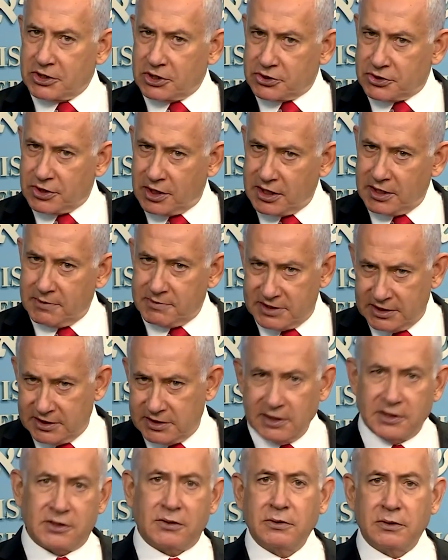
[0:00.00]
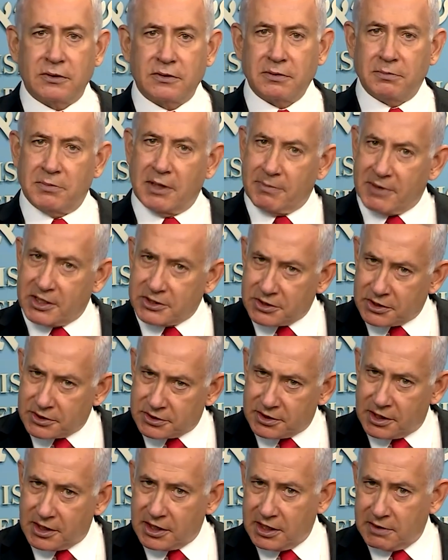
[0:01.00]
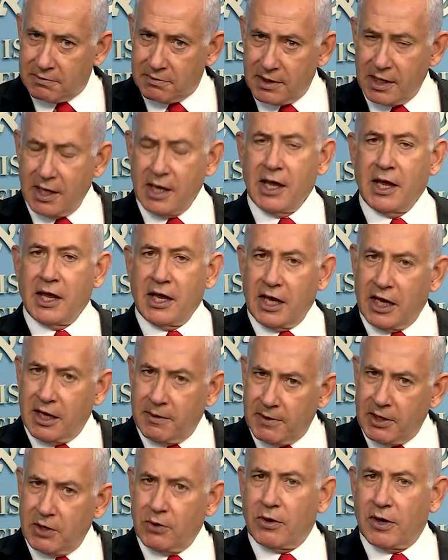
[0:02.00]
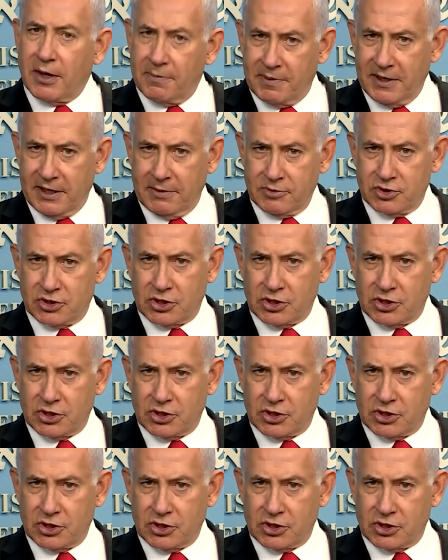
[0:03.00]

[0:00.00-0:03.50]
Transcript: Exteriores. Si bien algunos son más directos que otros,